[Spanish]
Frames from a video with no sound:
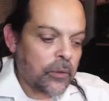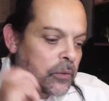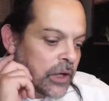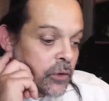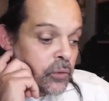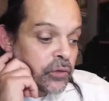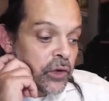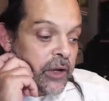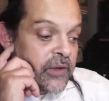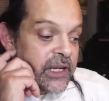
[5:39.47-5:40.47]
un
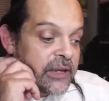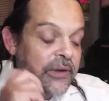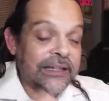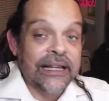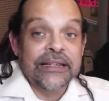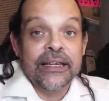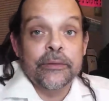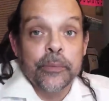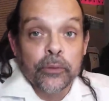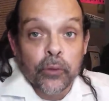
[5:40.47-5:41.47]
anuncio que vi que bastante
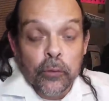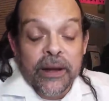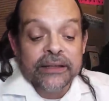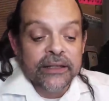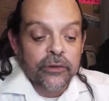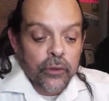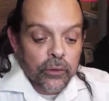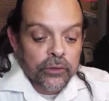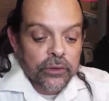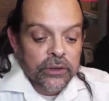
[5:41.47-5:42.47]
perturbante en
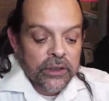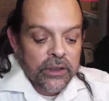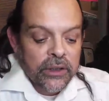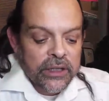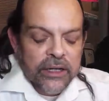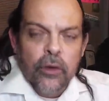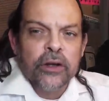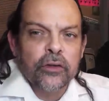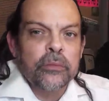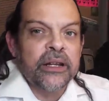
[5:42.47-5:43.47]
Toronto. creo
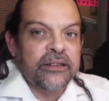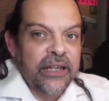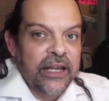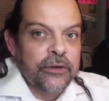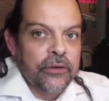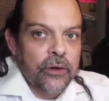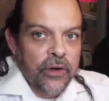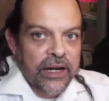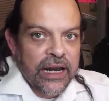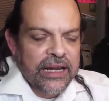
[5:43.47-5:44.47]
que son brasileños. Creo
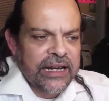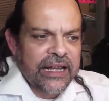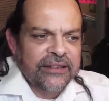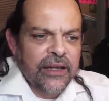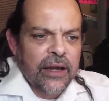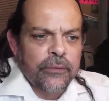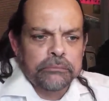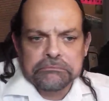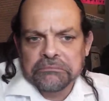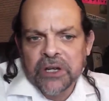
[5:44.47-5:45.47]
que la iglesia
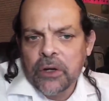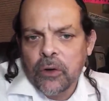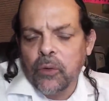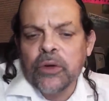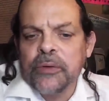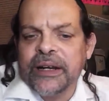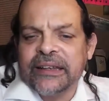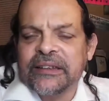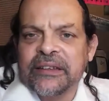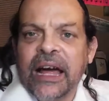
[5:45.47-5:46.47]

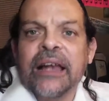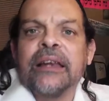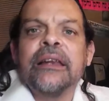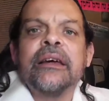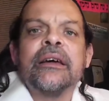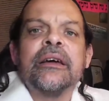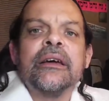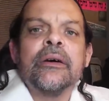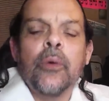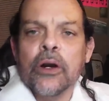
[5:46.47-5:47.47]
universal
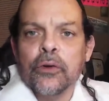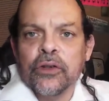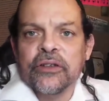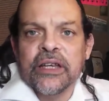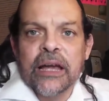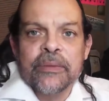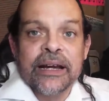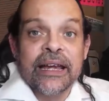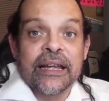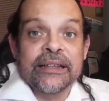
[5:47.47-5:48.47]
o algo así se llaman,
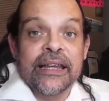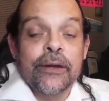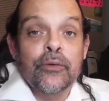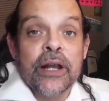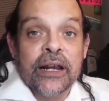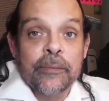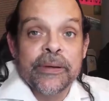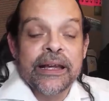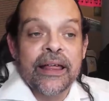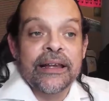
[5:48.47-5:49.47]
que tienen una
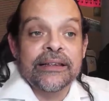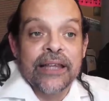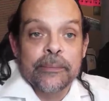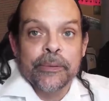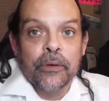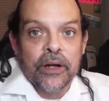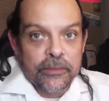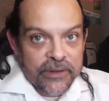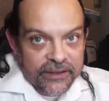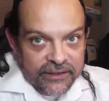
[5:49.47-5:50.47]
réplica del templo
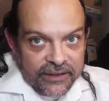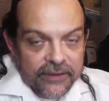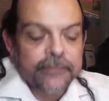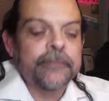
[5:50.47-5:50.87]
en Brasil